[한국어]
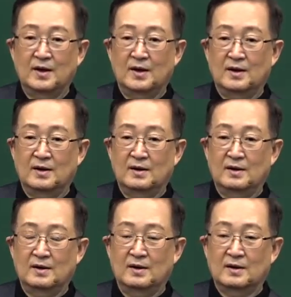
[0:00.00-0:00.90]

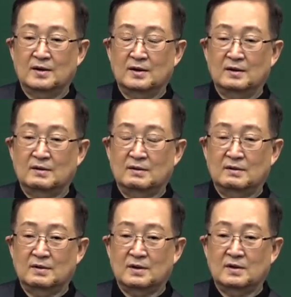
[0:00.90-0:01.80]
아, 그러기,
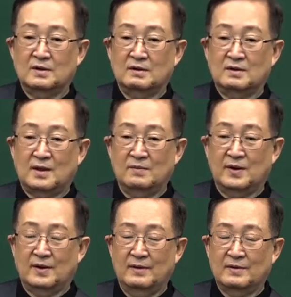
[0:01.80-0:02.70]
그러기
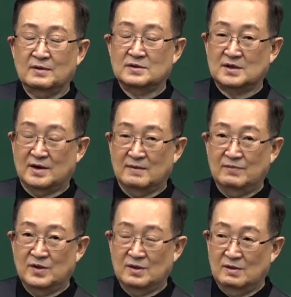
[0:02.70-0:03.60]
때문에 그
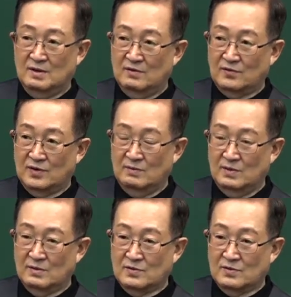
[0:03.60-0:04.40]
사람된 예수님을